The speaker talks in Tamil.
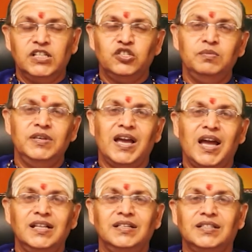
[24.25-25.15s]
லக்ஷ்மி
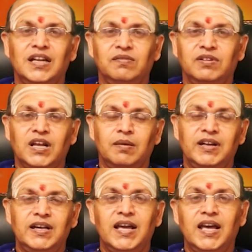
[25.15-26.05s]
யாருக்குத்தான்
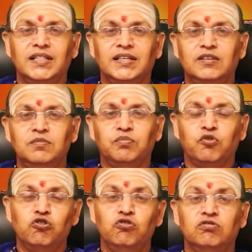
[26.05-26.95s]
வேணாம் எல்லாத்துக்கும்
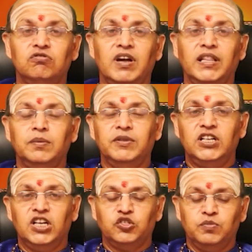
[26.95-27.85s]
பொருளுக்கு
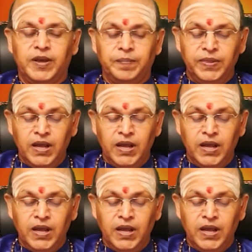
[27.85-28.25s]
அதிபதி லக்ஷ்மி